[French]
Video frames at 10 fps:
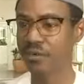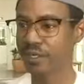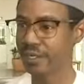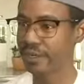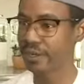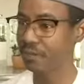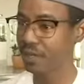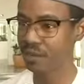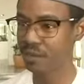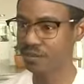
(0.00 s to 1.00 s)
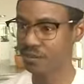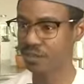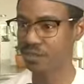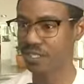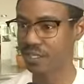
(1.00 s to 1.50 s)
il coûterait un minimum de
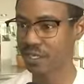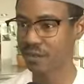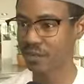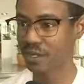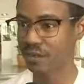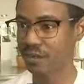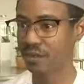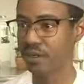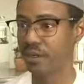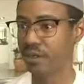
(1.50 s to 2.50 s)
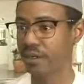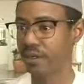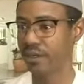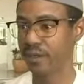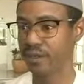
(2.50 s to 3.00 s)
65 millions.
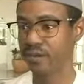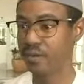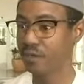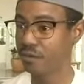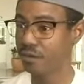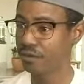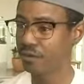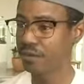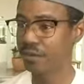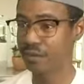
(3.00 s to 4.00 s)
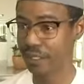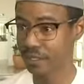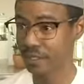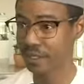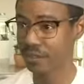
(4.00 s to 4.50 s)
Et nous l'avons développé
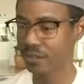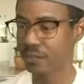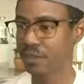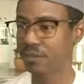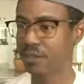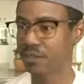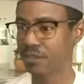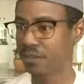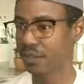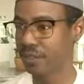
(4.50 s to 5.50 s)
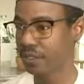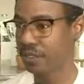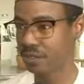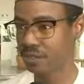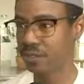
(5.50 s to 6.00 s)
presque gratuitement parce que les
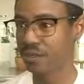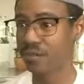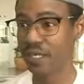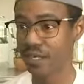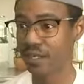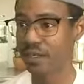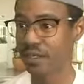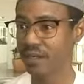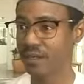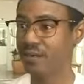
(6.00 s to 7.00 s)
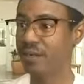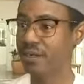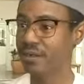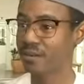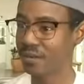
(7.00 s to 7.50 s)
ingénieurs maliens ont les
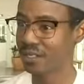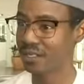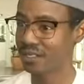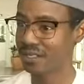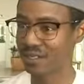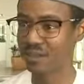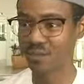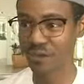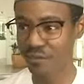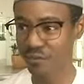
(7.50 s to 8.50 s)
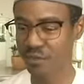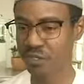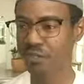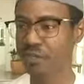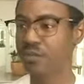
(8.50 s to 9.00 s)
compétences. c'est une preuve
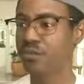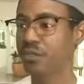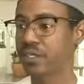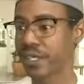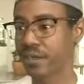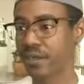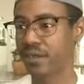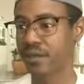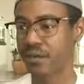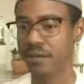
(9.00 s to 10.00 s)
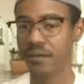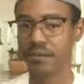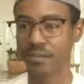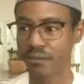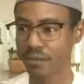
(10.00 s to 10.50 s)
aujourd'hui pour montrer euh, au
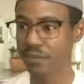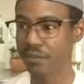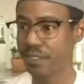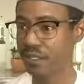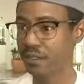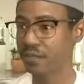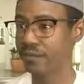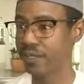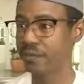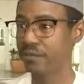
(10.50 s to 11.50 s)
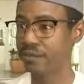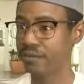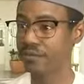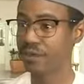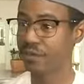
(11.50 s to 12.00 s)
peuple du Mali que voilà, nous devons
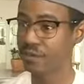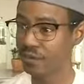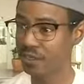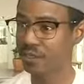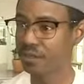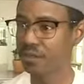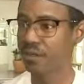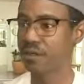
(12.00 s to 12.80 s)
faire confiance